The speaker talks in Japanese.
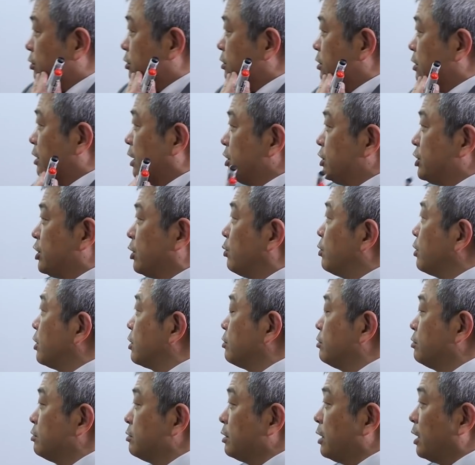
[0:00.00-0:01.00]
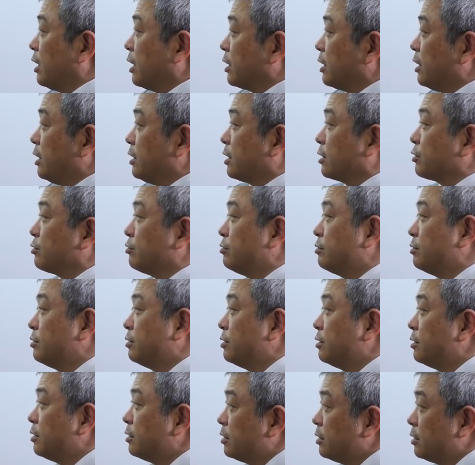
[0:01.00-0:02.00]
なんじゃこりゃと、長えなと
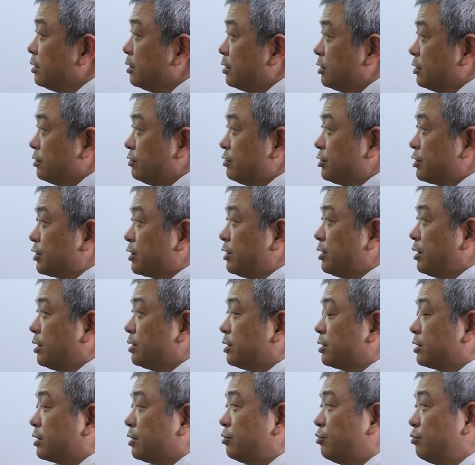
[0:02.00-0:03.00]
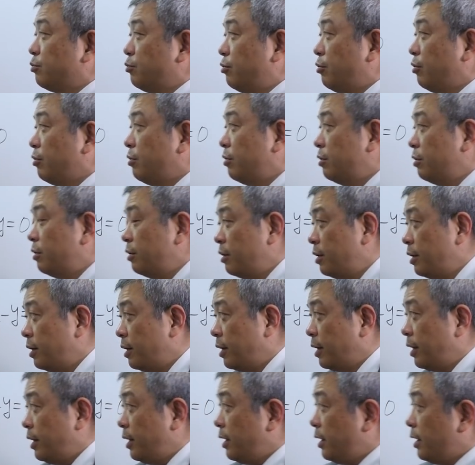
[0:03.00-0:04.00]
いう式なんですけども、
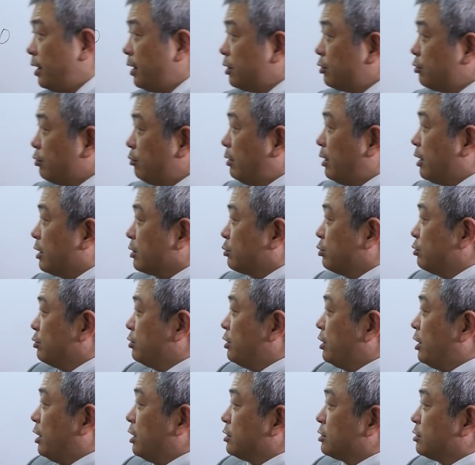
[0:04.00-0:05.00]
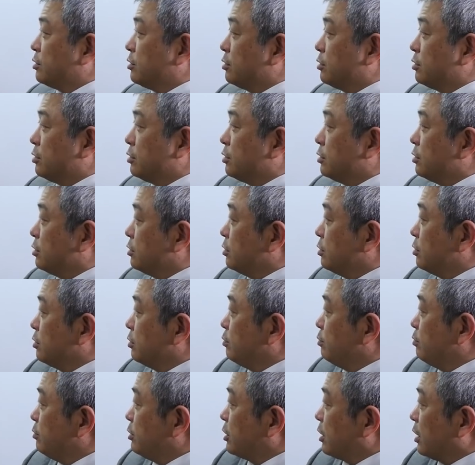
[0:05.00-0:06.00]
えーと、まあ、とりあえ
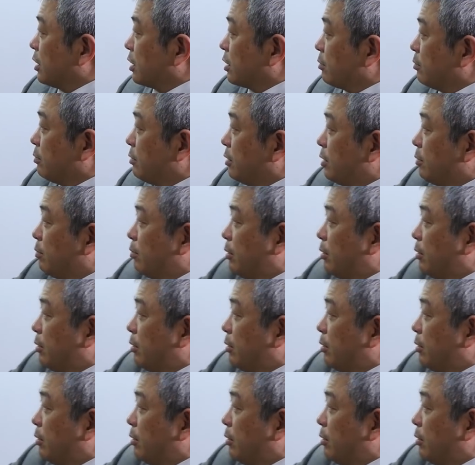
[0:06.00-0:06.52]
ず、見た、目、